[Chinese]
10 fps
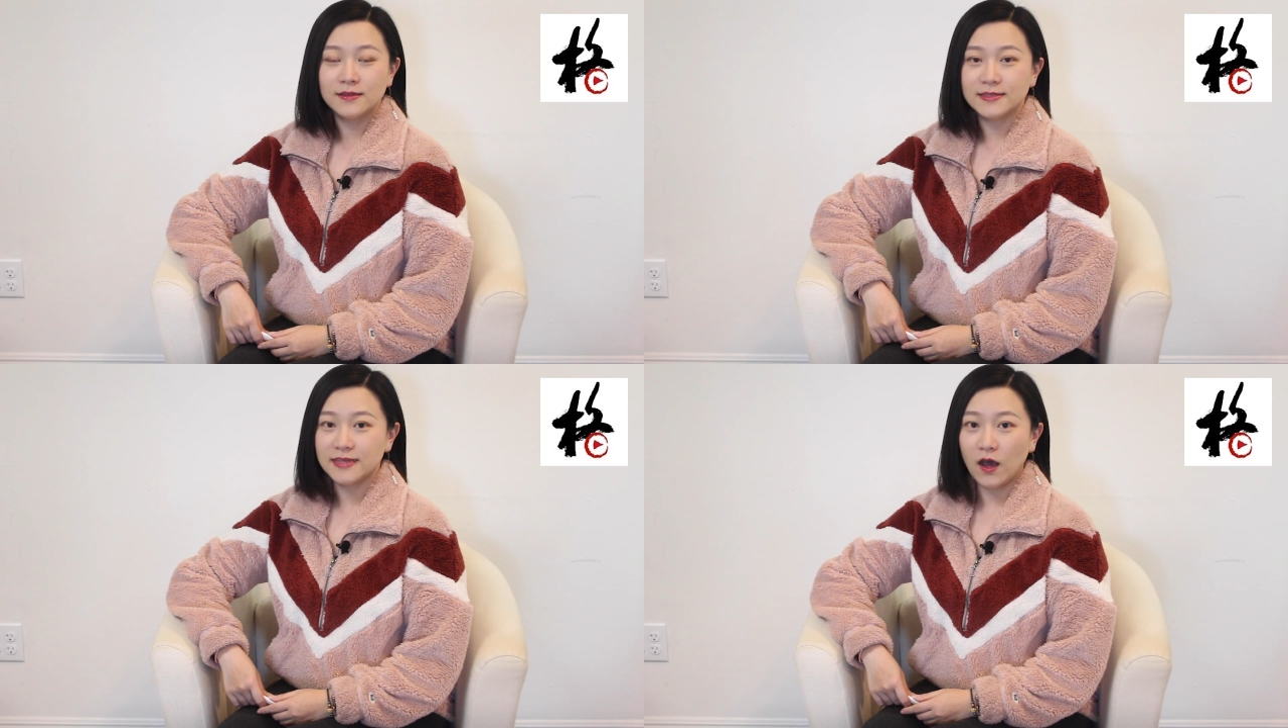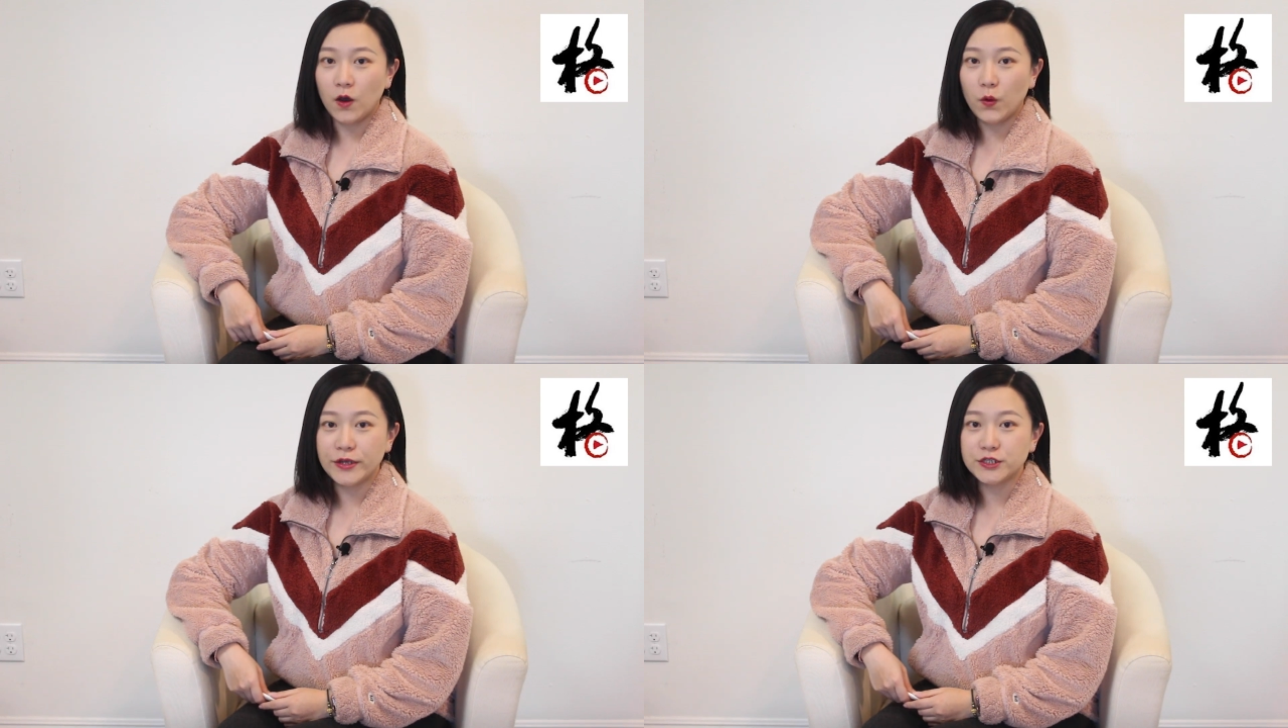大家
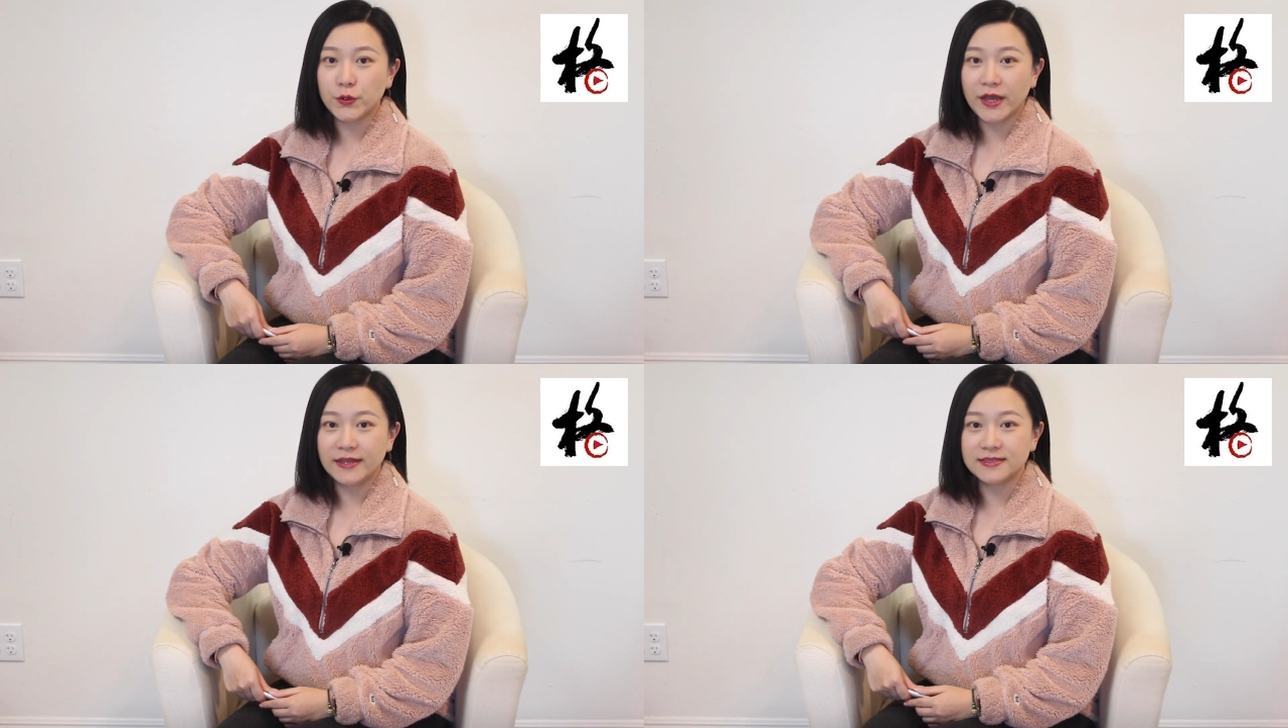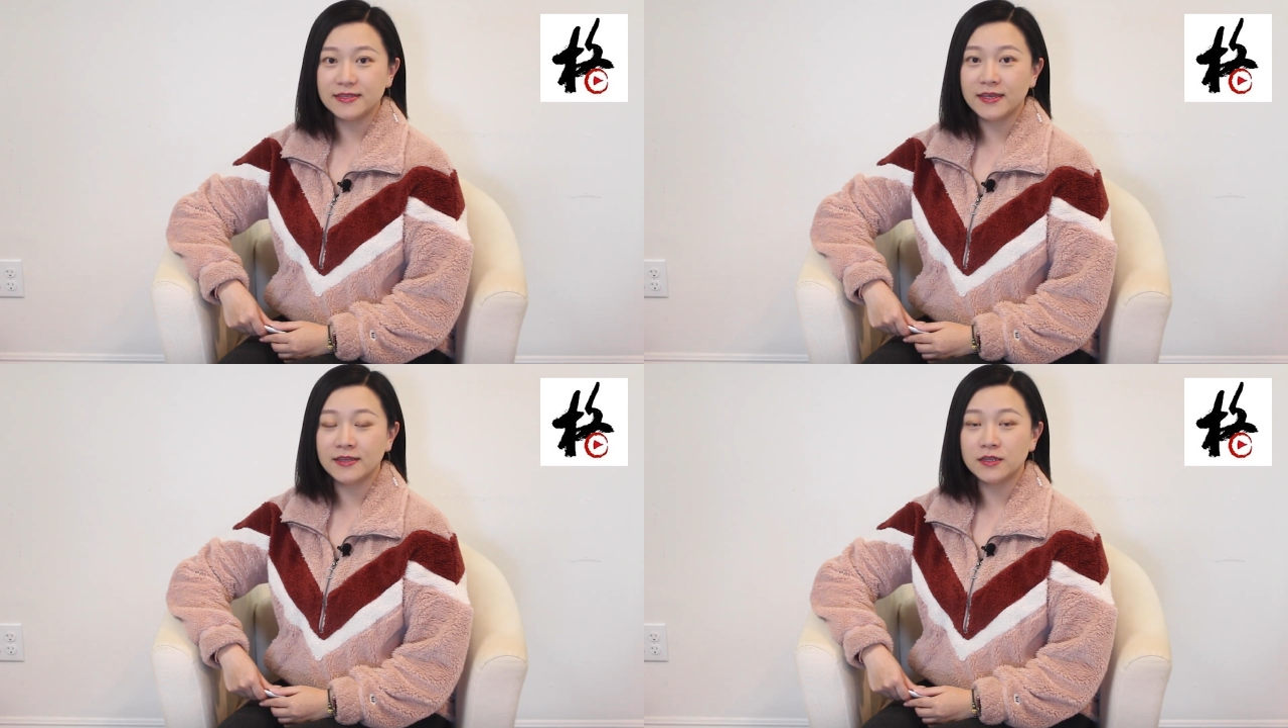好，欢迎收看
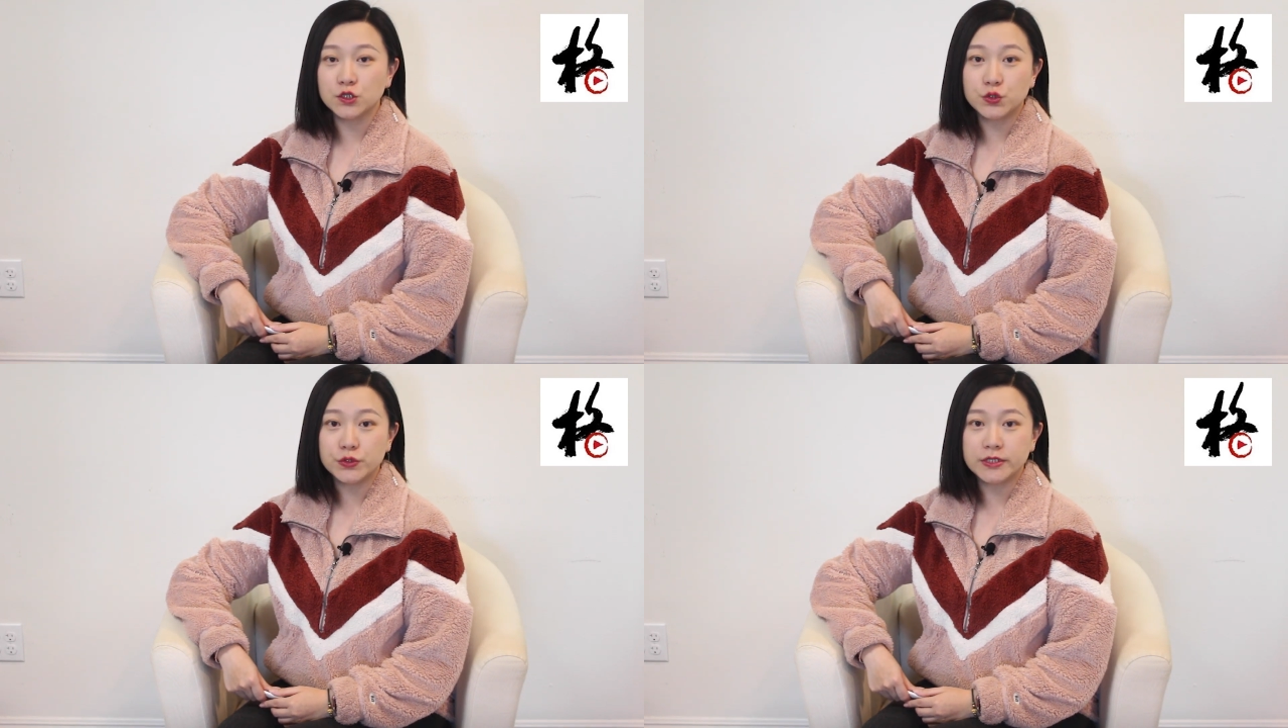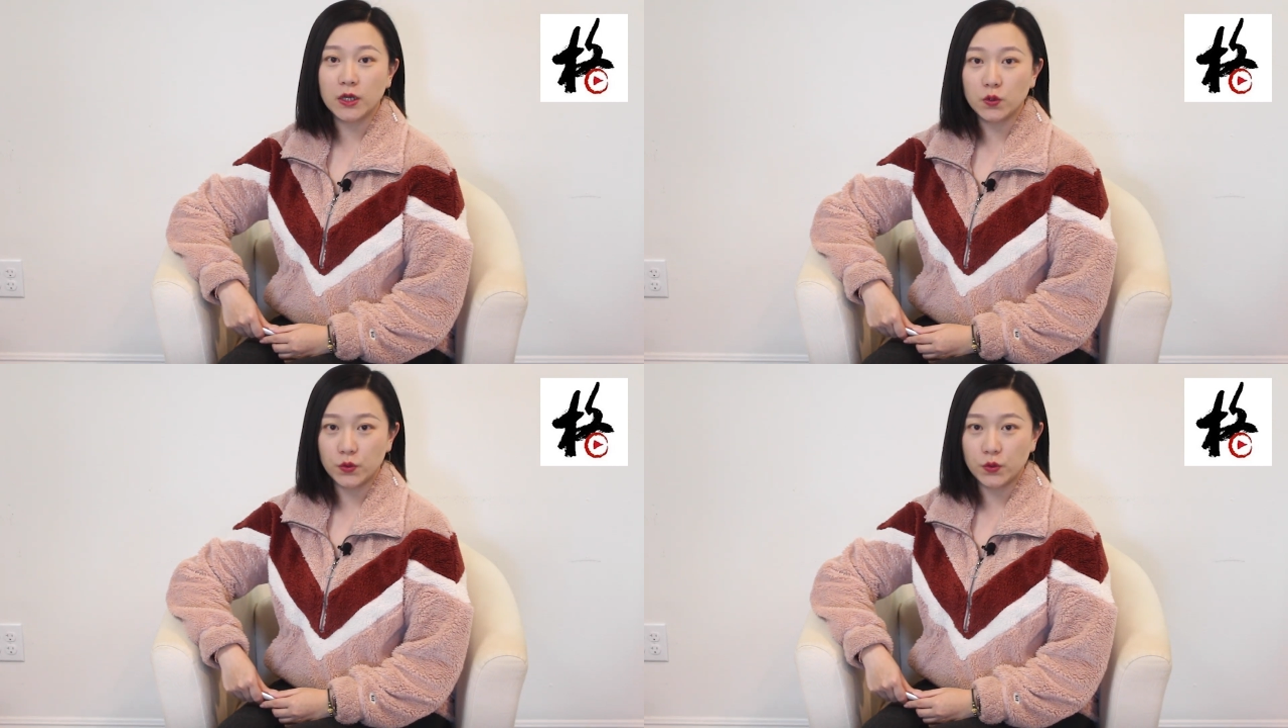今天的聚焦